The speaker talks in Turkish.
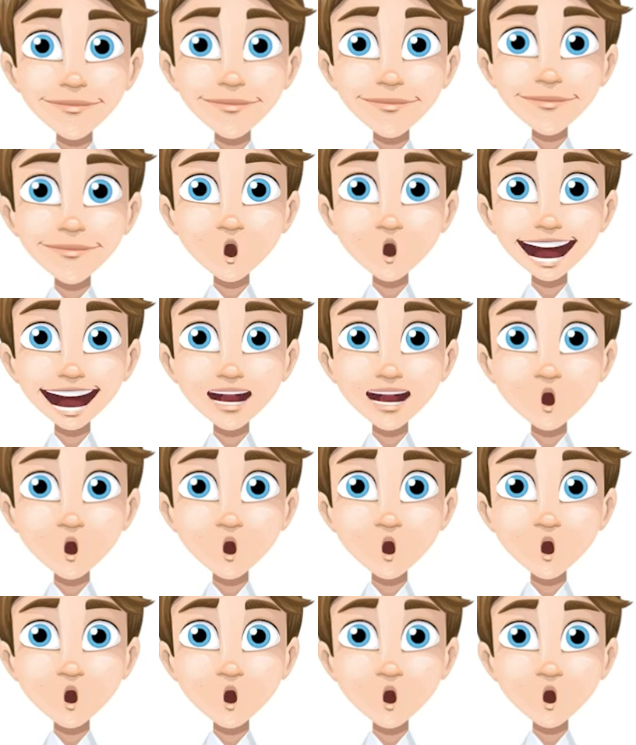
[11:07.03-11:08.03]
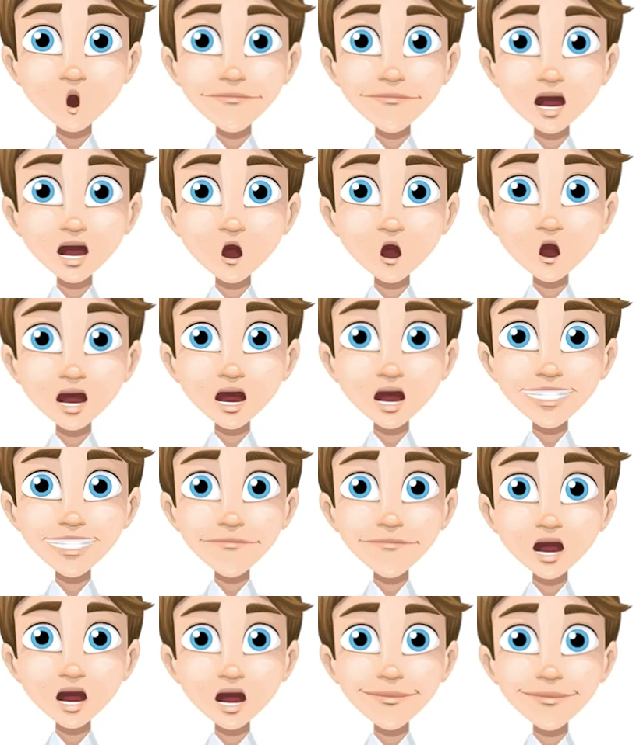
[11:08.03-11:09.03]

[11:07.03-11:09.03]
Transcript: buranın uzunluğu. 4 artı 4.